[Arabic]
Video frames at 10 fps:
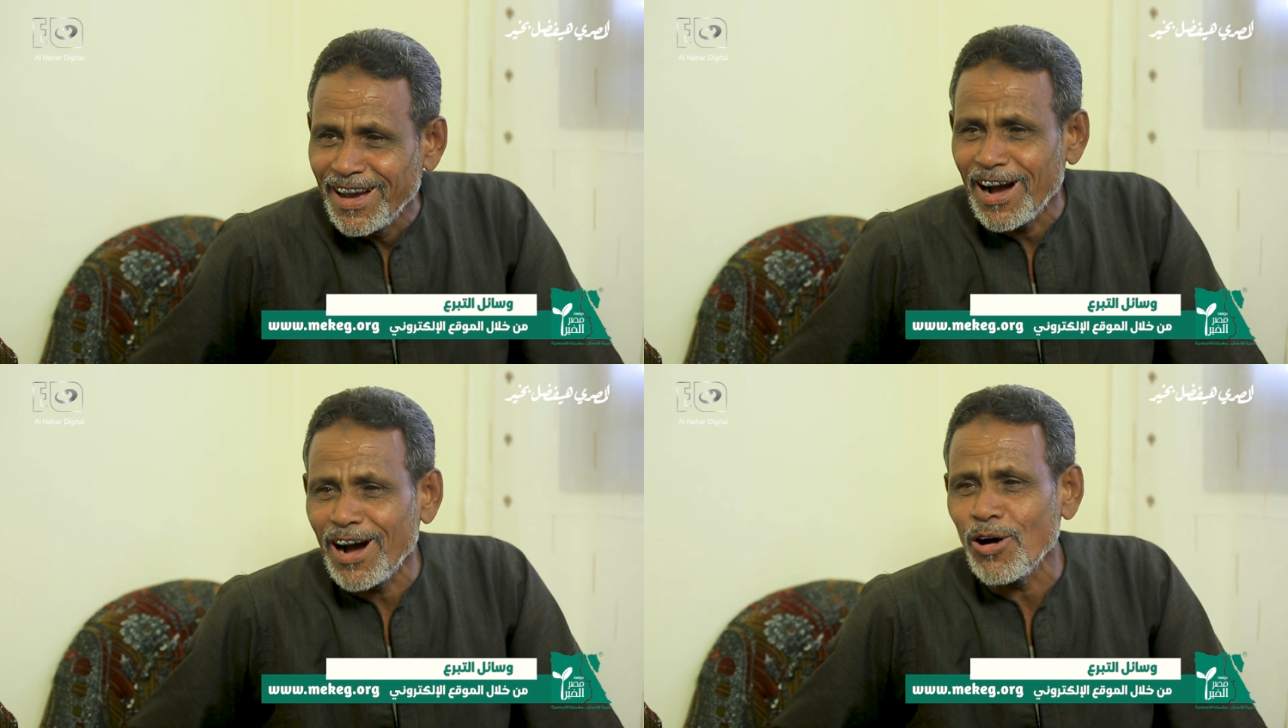
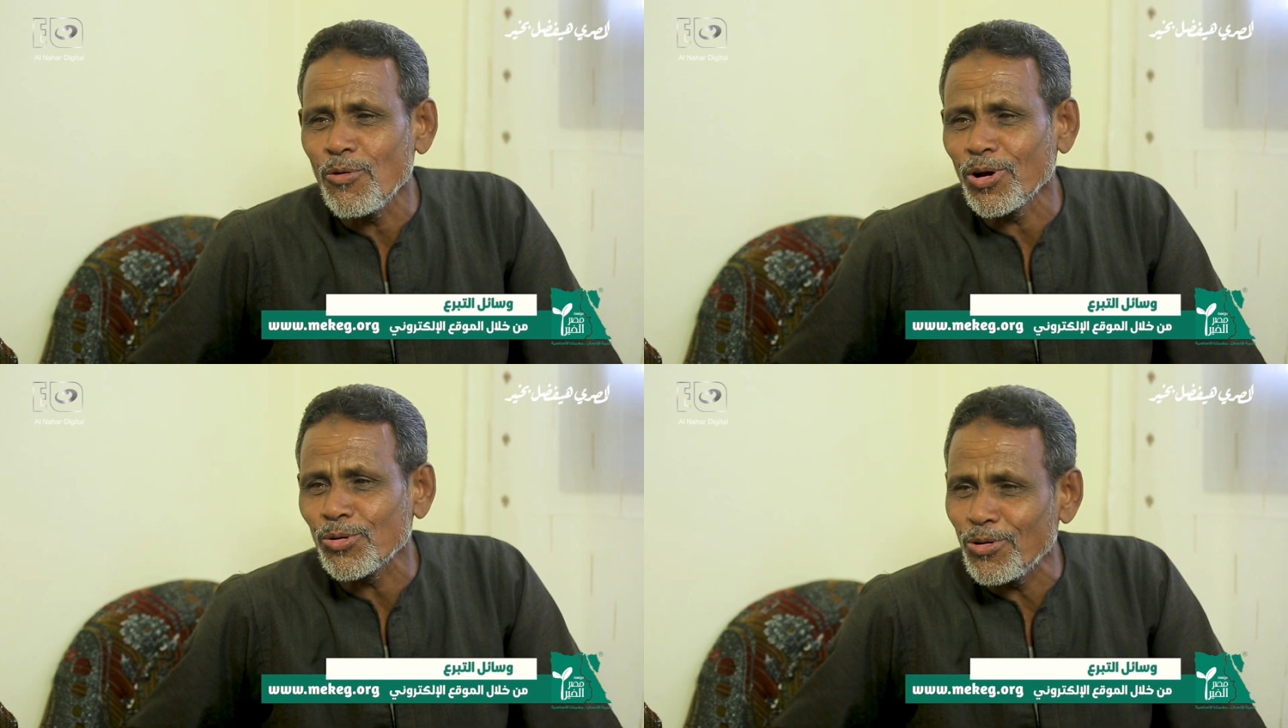اها
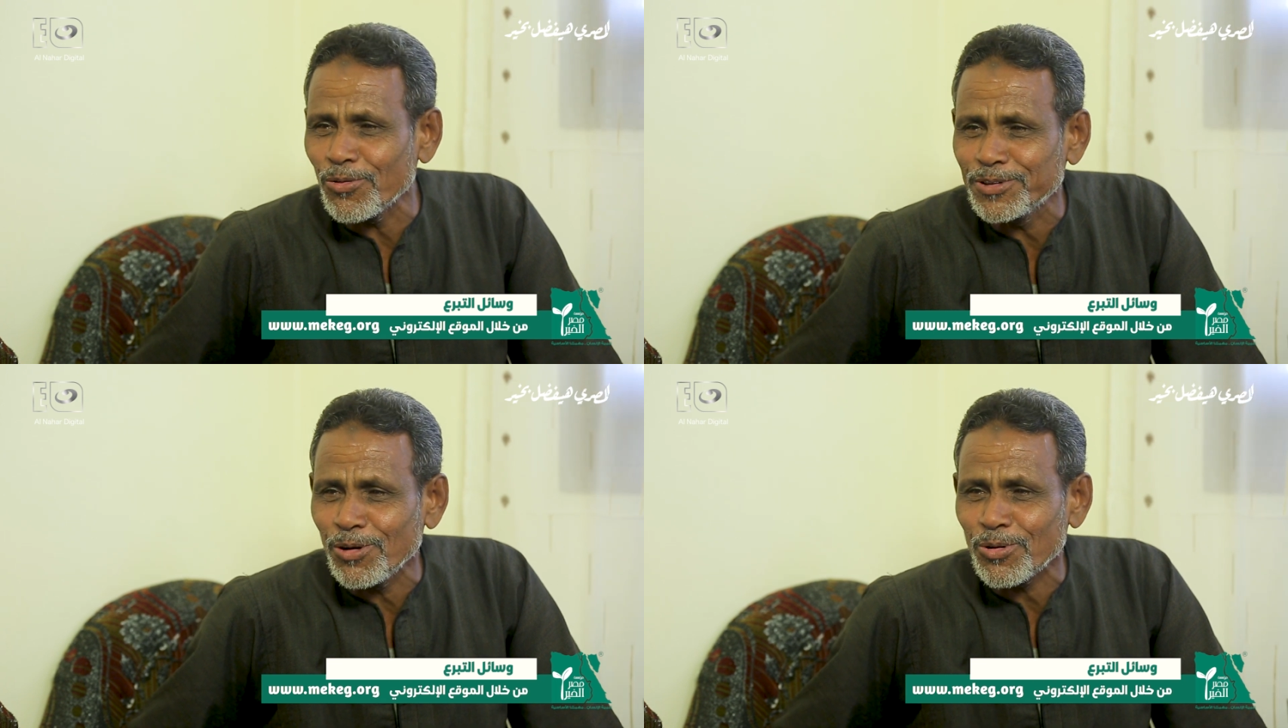هو
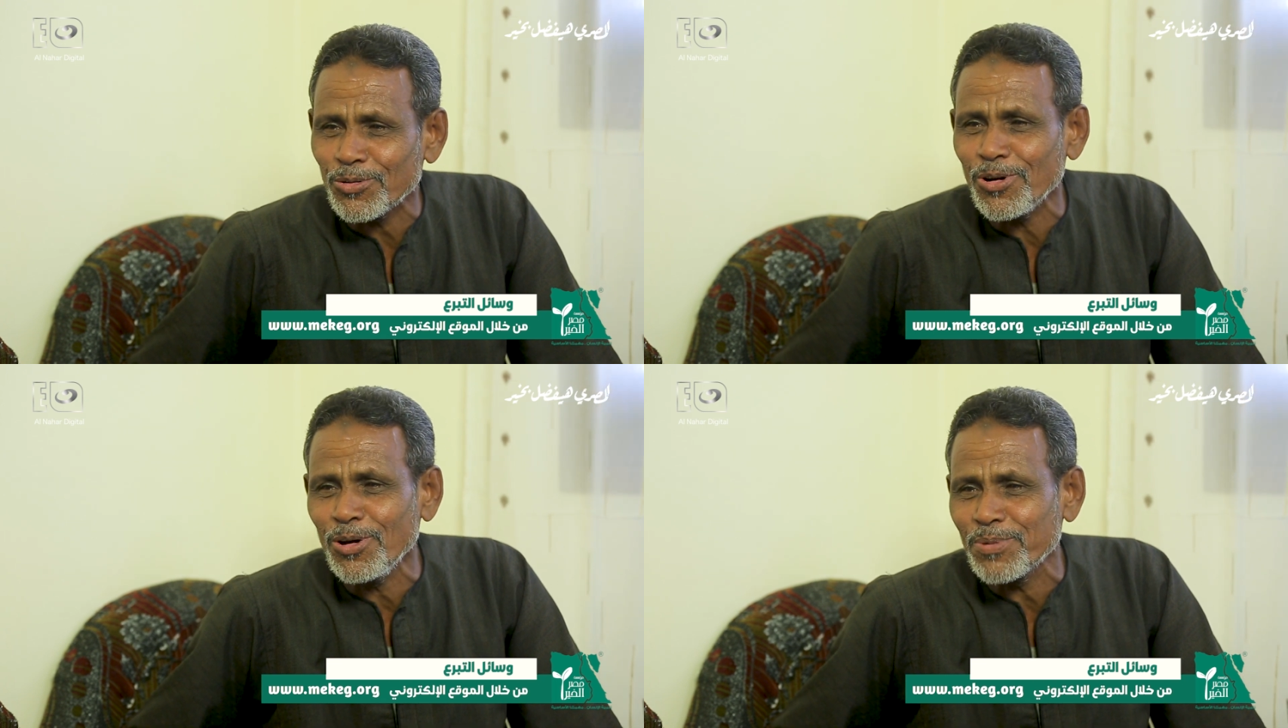الخوف ده
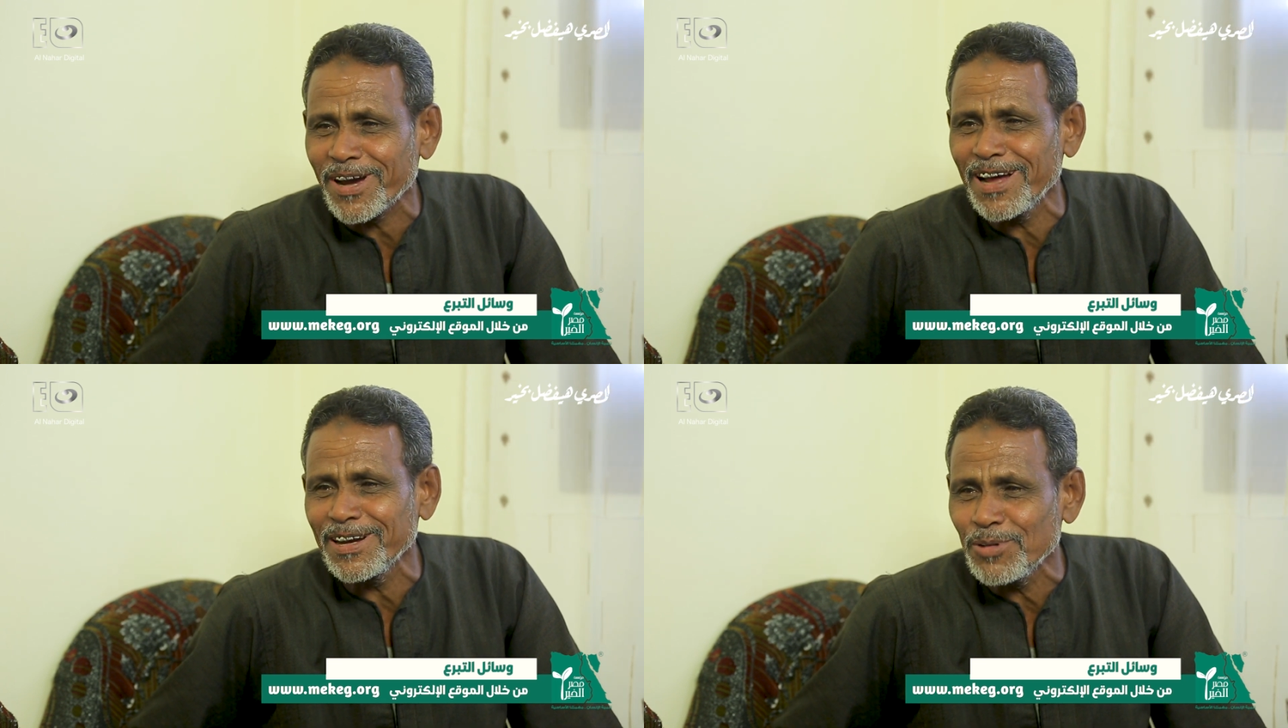والرعب
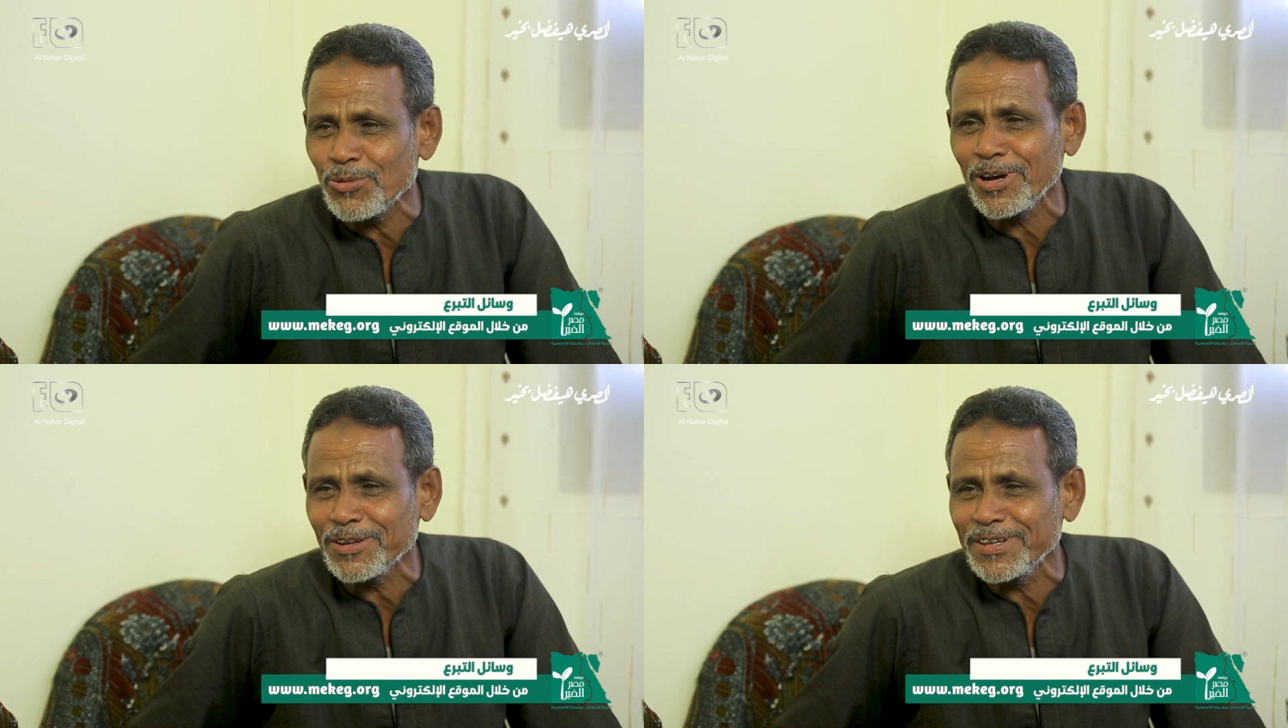كان يوقع